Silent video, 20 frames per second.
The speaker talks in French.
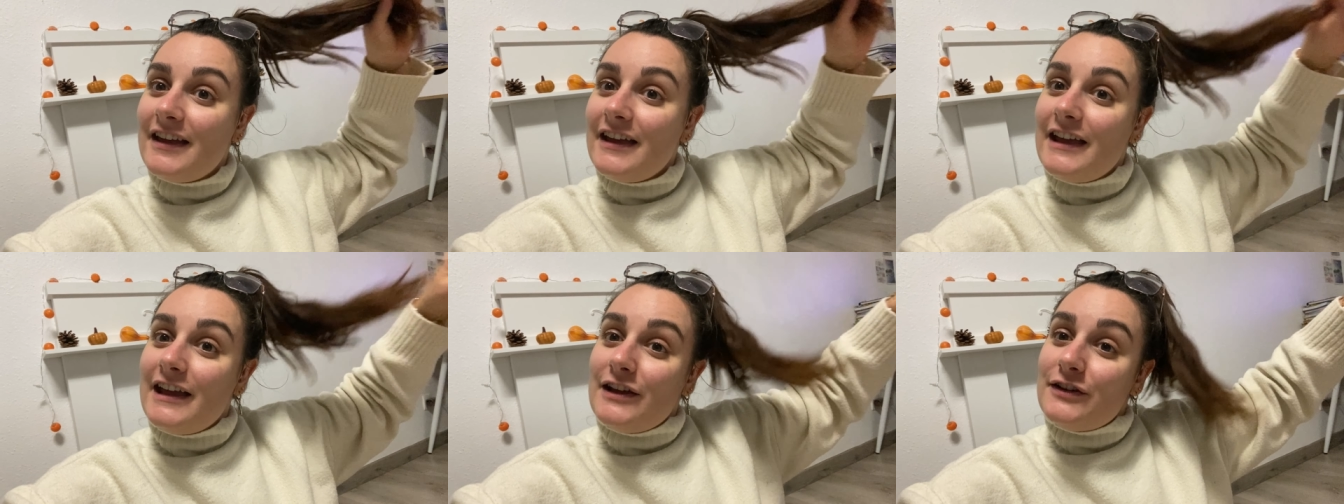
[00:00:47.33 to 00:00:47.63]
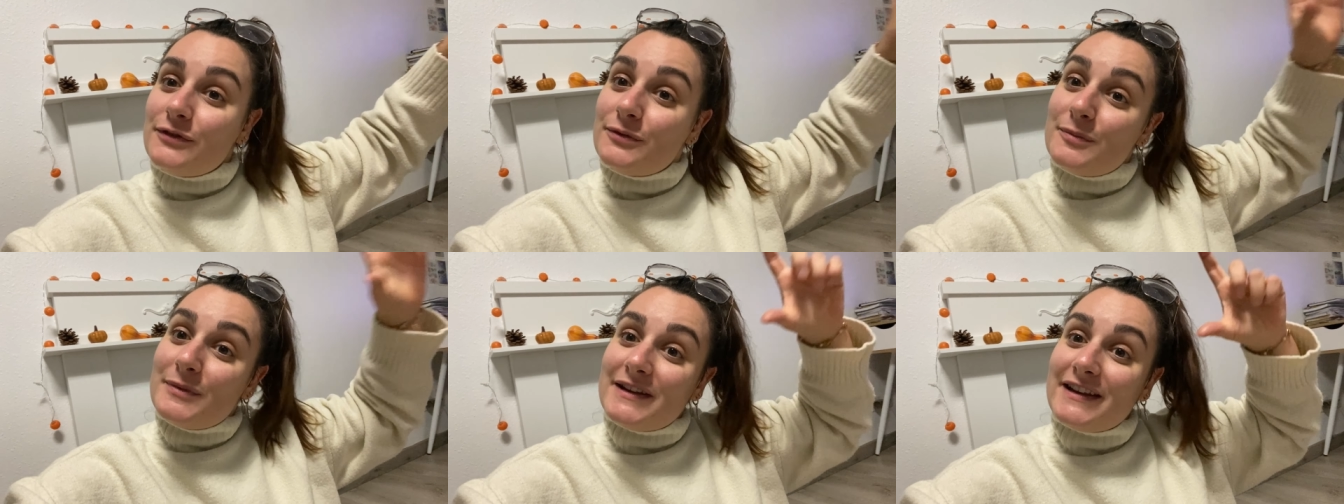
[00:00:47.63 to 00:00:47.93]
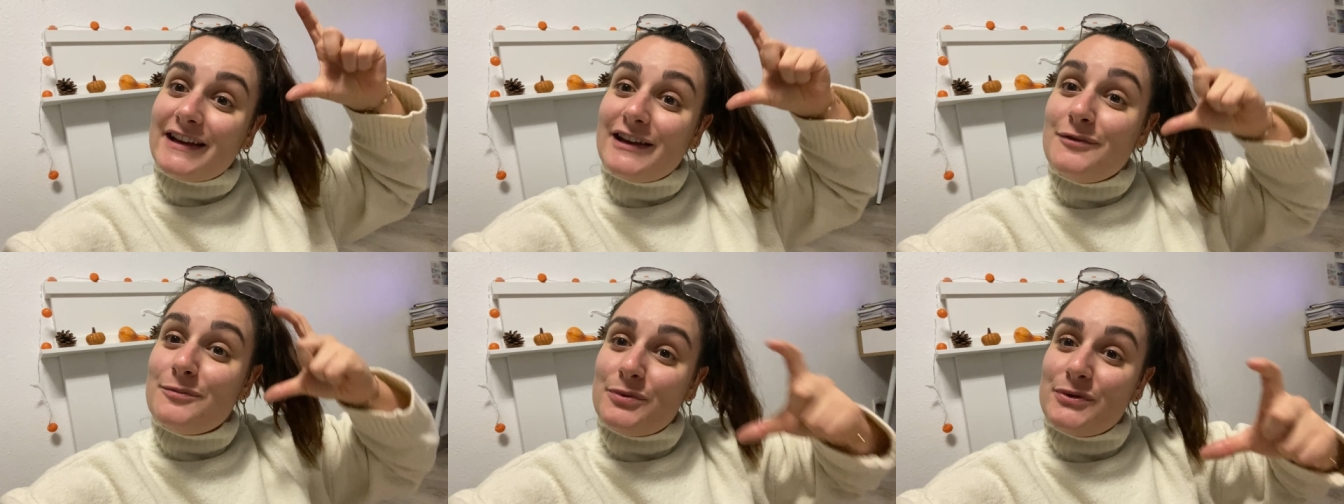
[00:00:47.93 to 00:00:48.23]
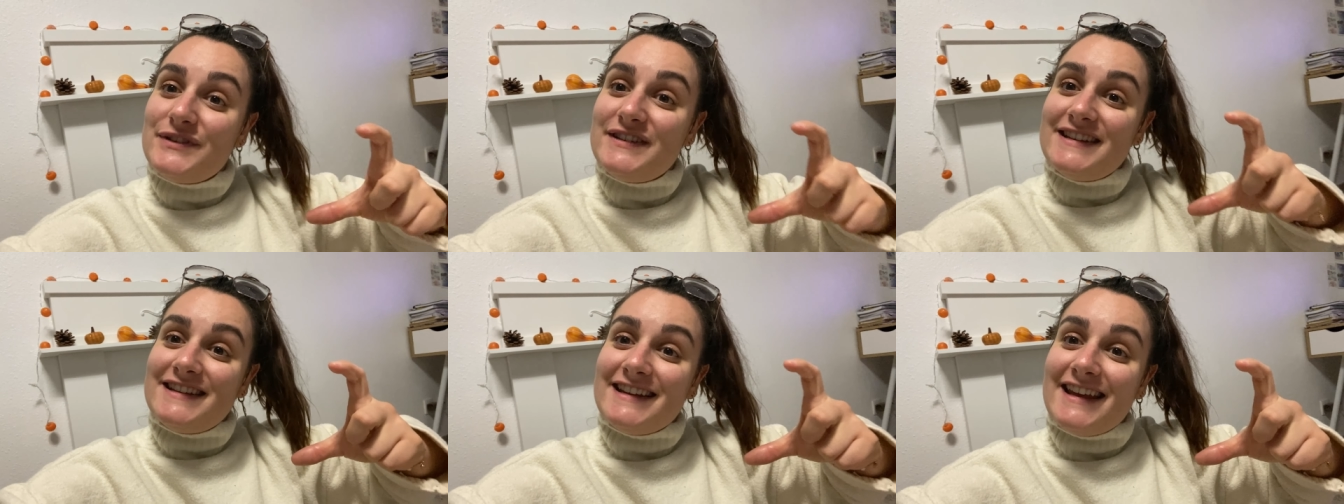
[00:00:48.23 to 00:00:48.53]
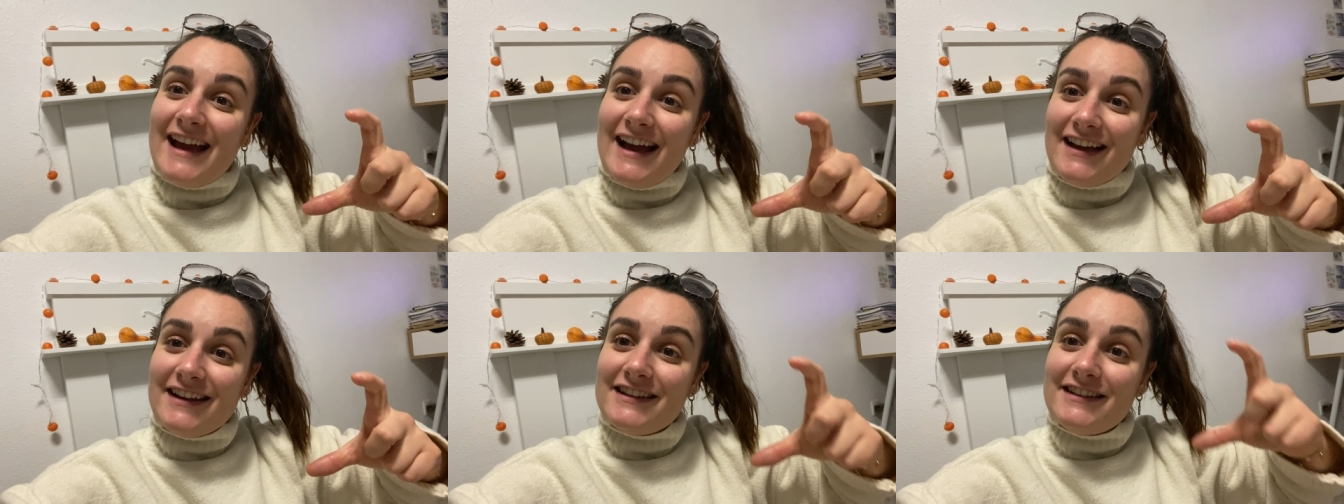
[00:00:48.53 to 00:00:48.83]
Et je mettrai une petite
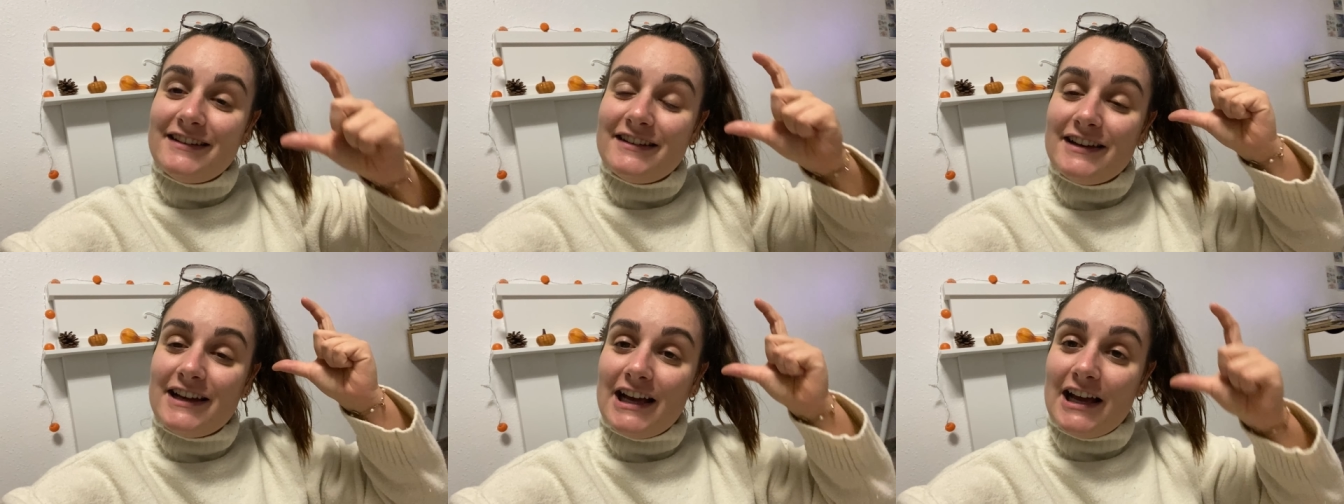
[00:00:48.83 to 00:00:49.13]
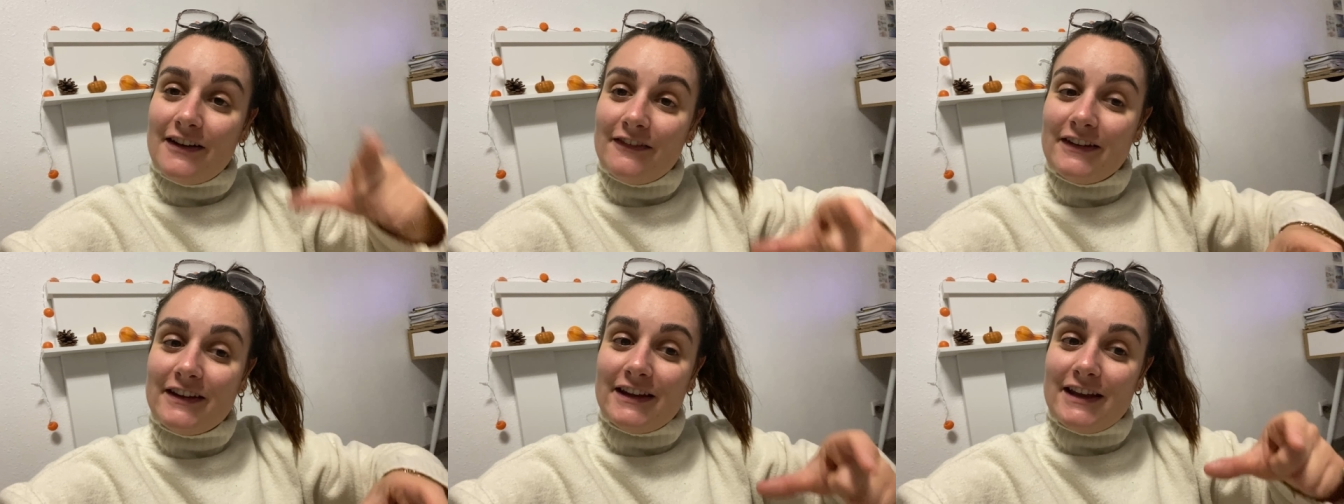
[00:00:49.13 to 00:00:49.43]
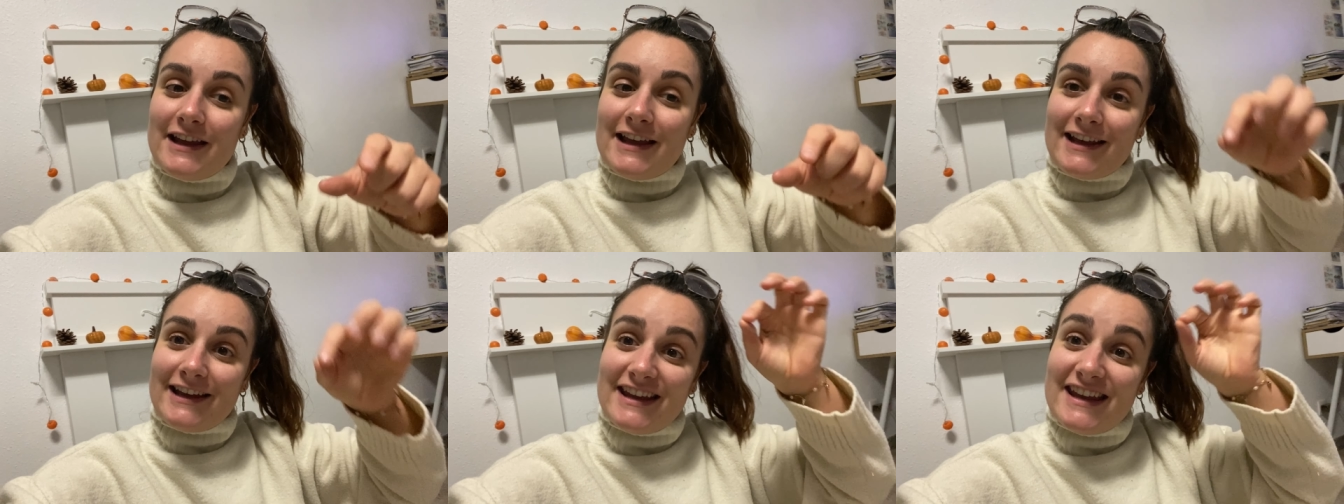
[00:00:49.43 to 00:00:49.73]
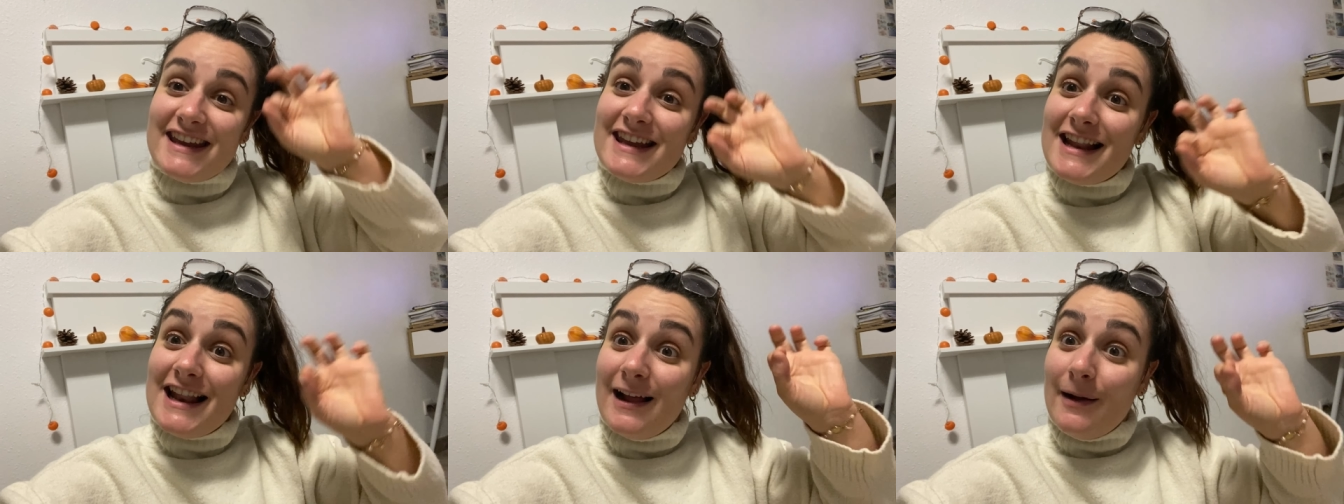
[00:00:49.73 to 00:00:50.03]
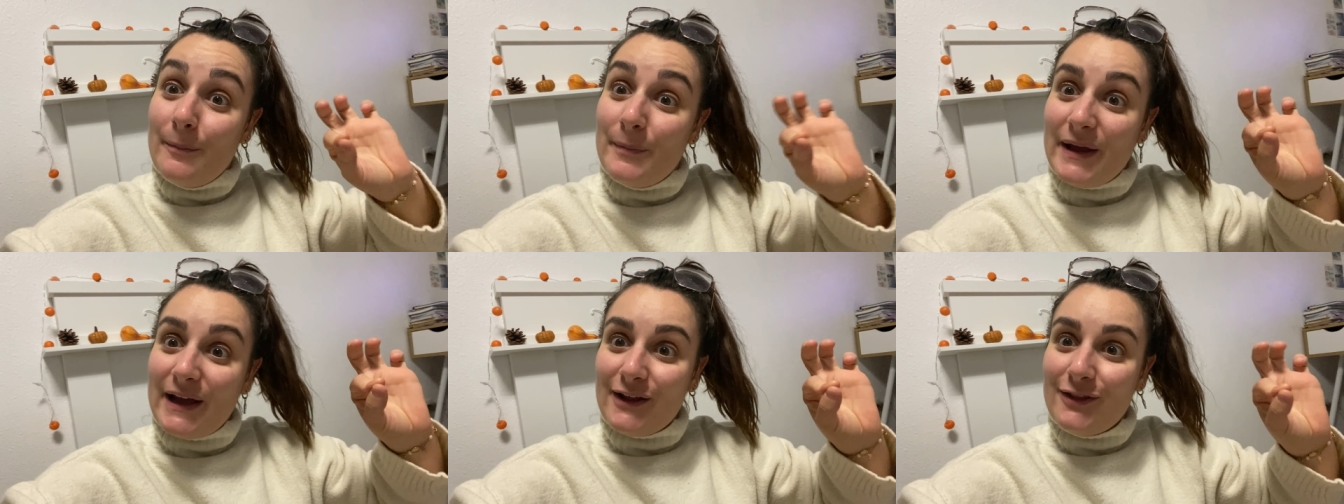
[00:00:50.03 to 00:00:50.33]
carte avec écrit
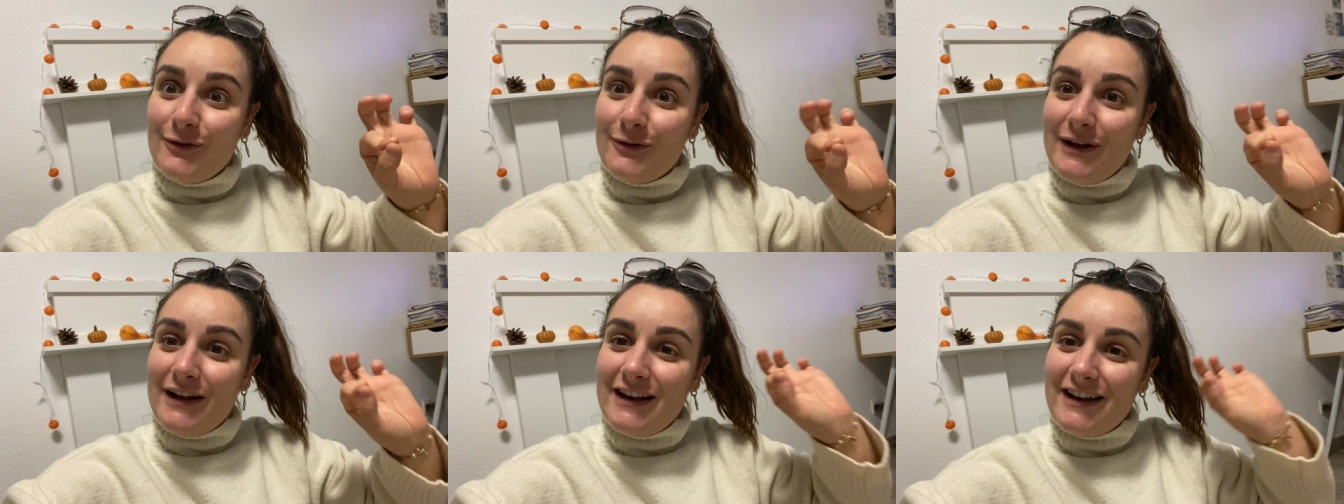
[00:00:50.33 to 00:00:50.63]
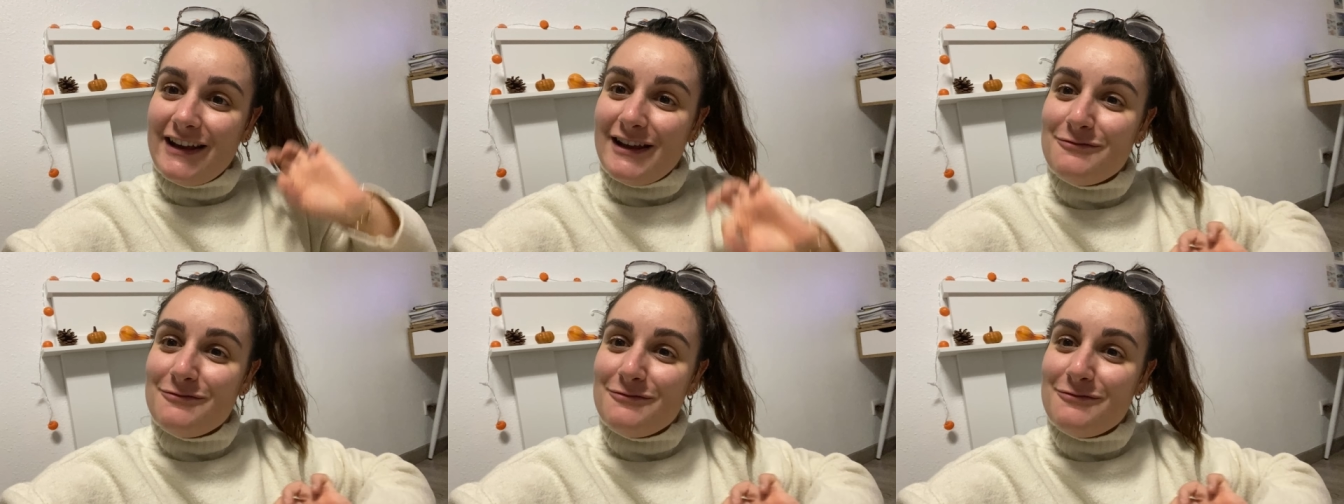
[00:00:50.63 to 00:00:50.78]
la mère Noël